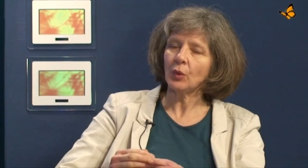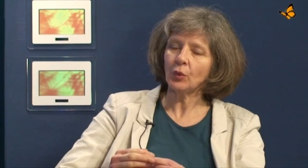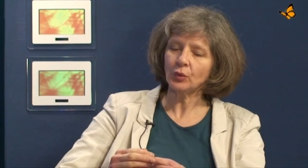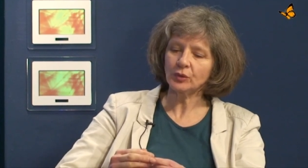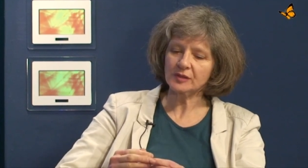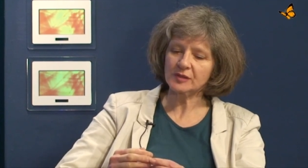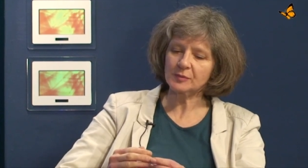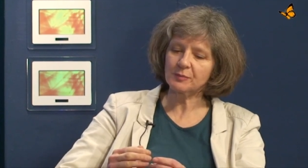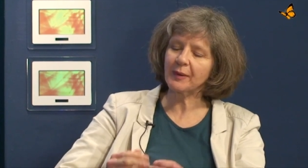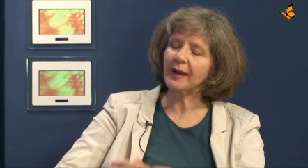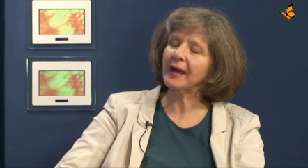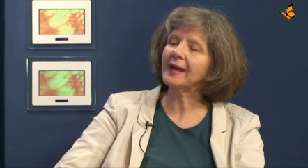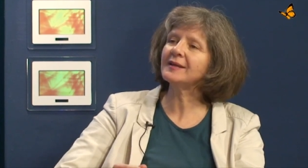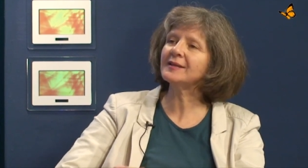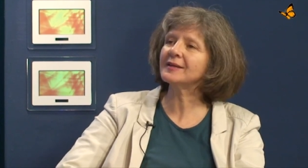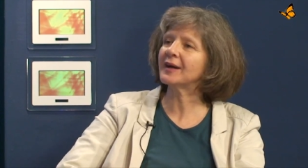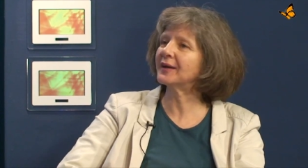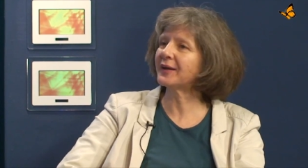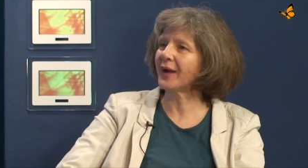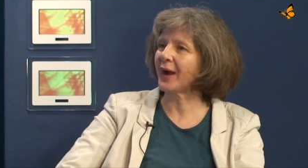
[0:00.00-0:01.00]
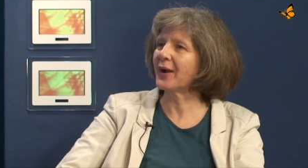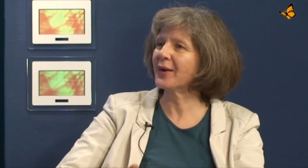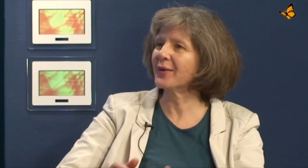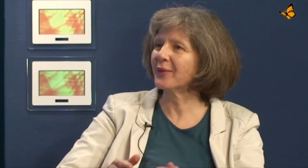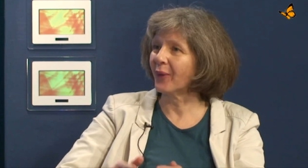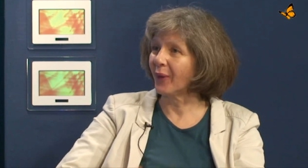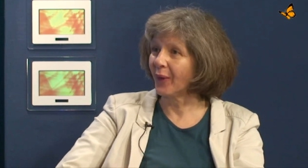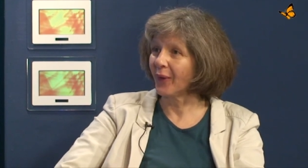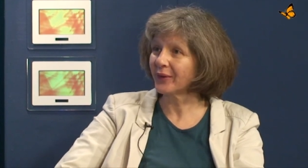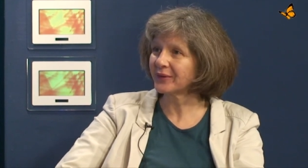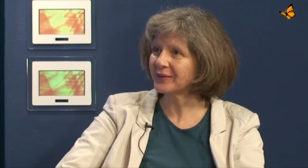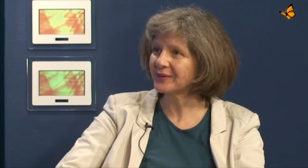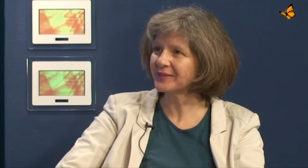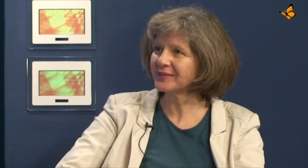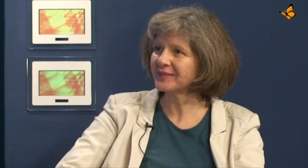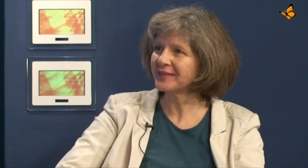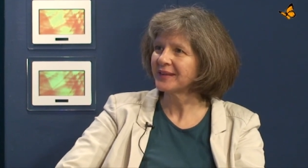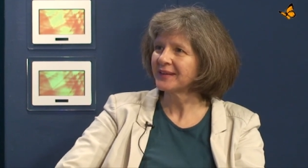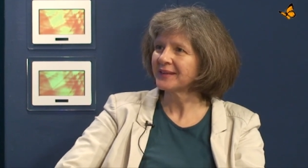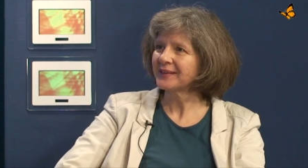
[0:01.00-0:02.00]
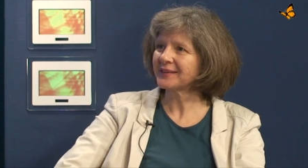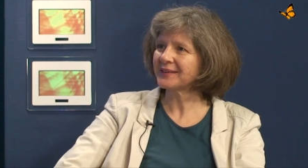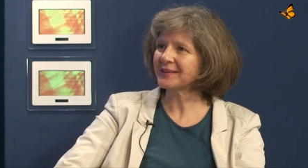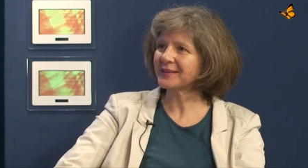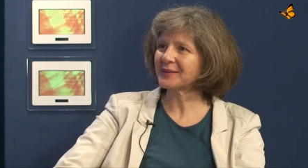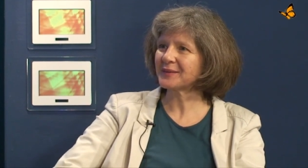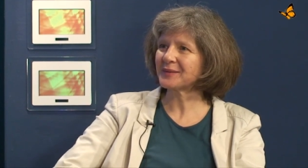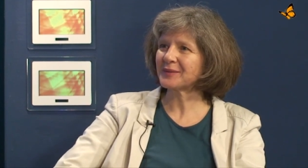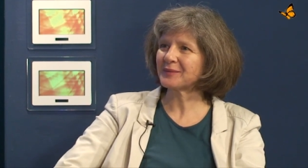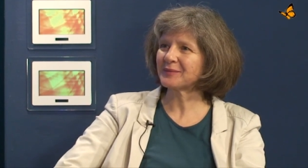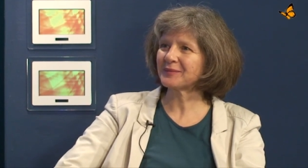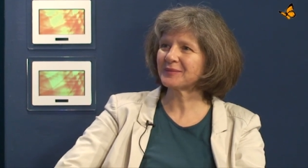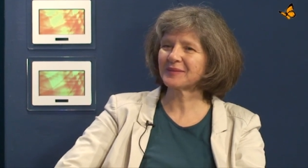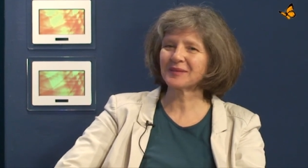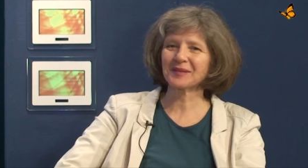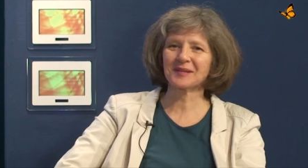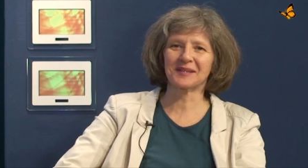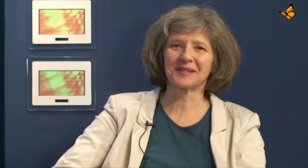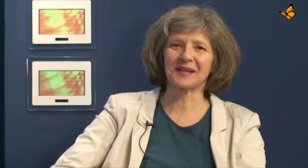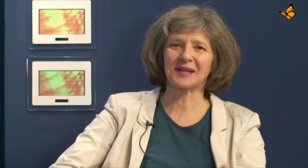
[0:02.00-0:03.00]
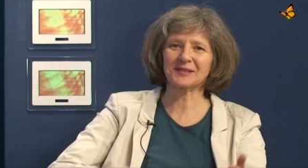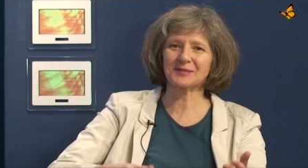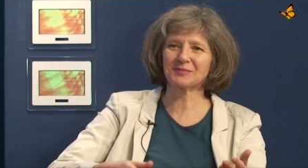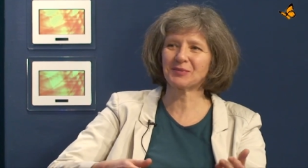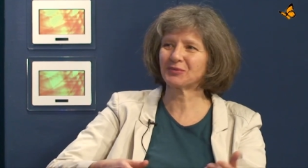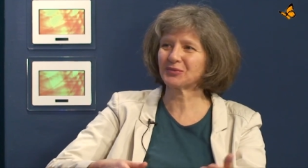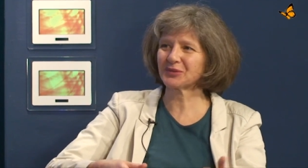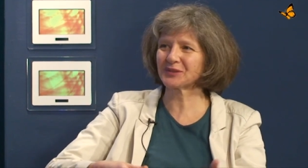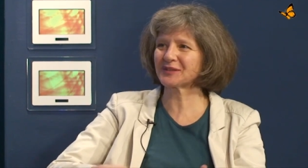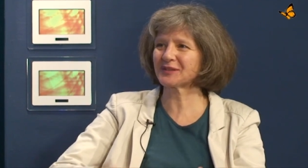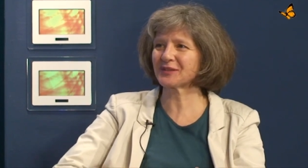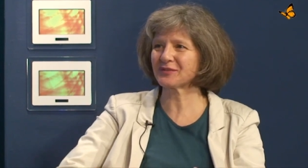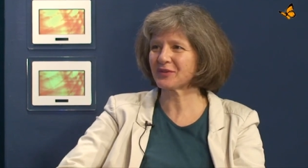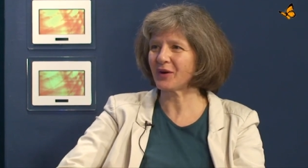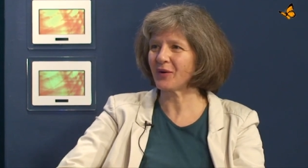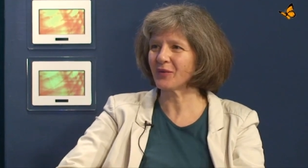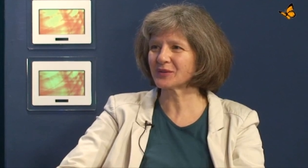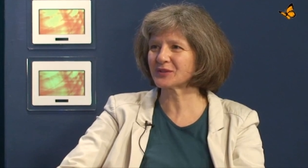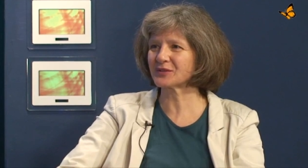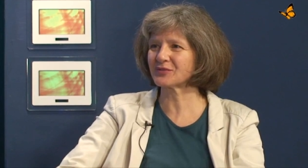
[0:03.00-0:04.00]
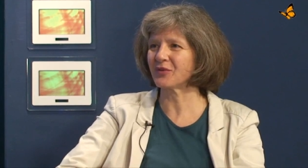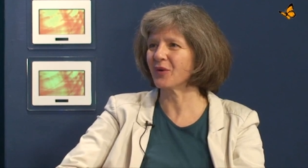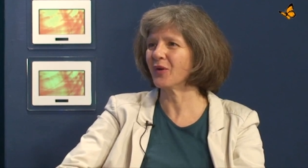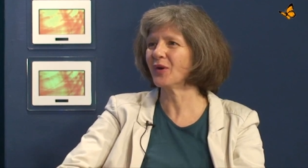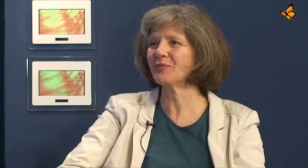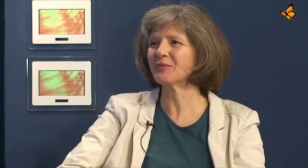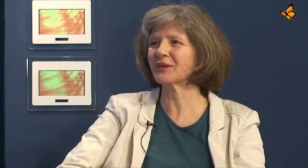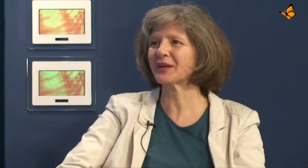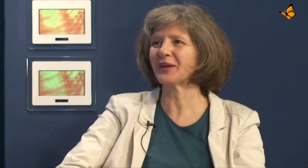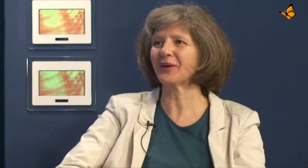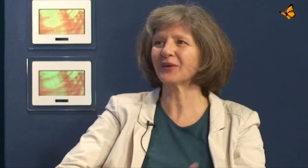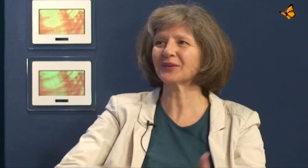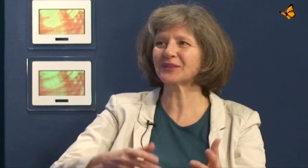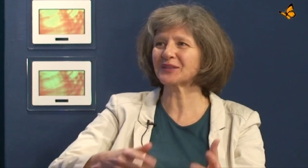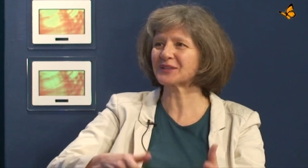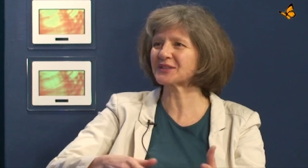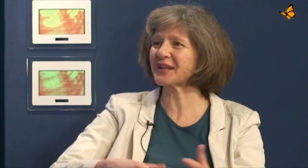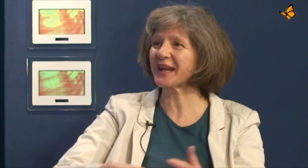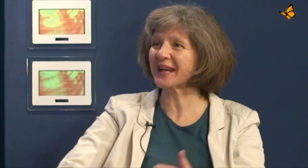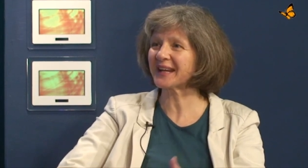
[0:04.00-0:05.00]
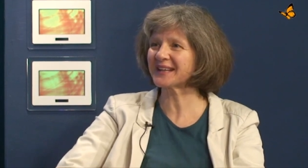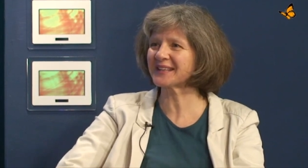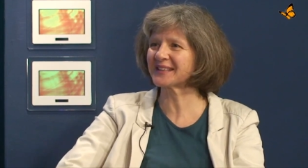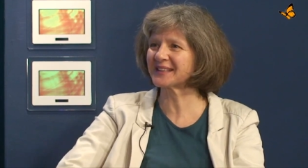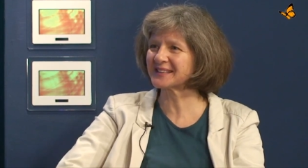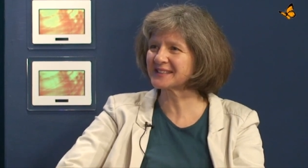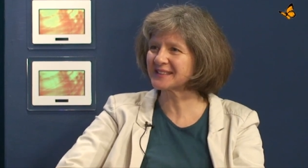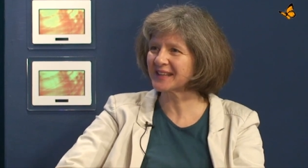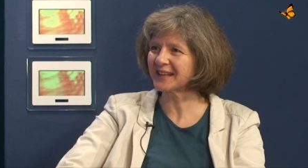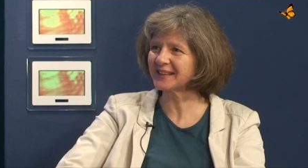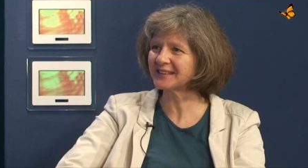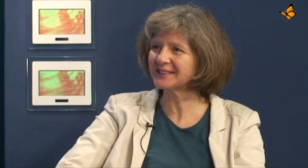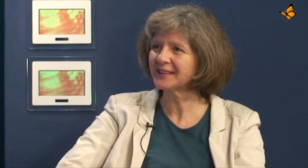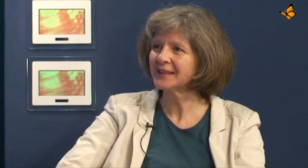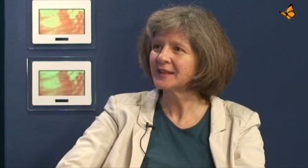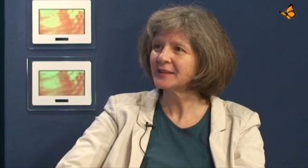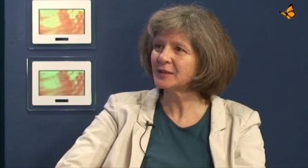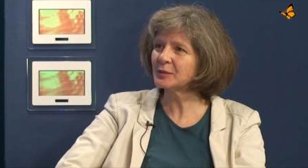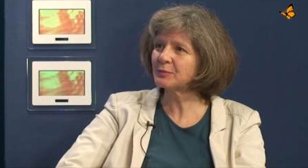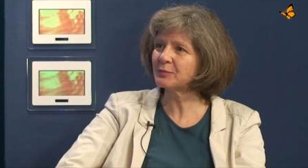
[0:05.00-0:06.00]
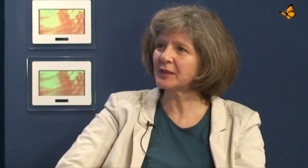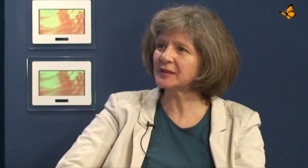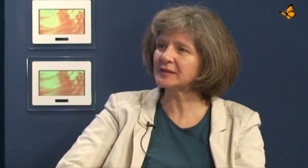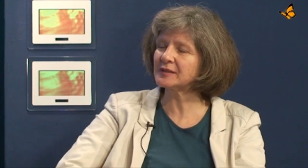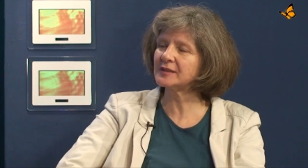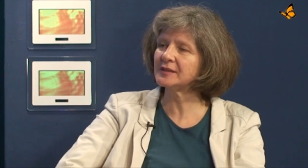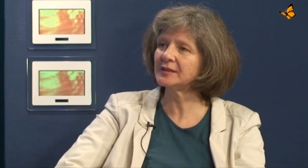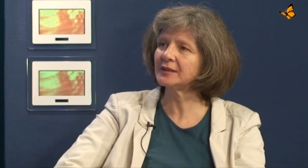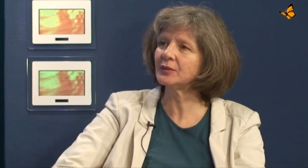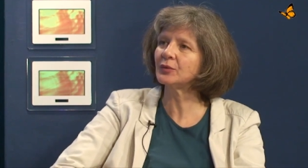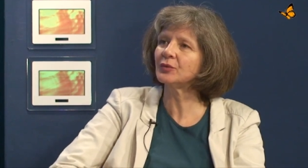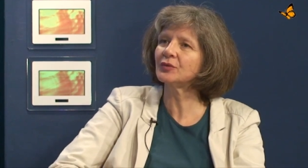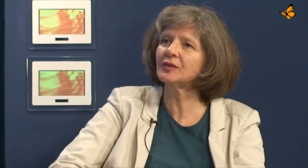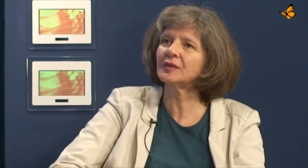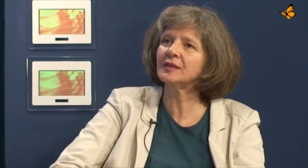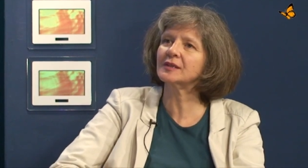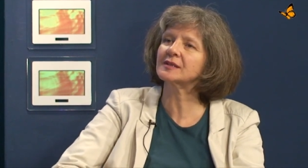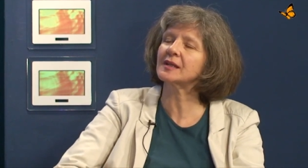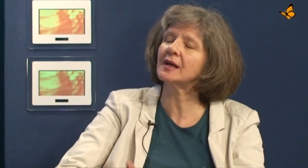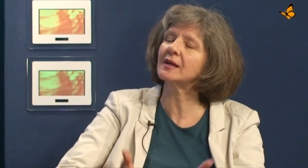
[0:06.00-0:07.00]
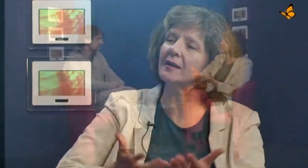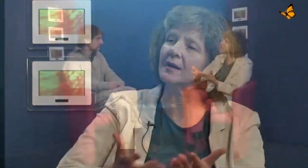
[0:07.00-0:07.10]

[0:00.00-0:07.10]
Und es brennt ja an allen Orten. Ähm, ganz bewusst TV ist voll mit lauter schrecklichen Sachen, die passieren und die jetzt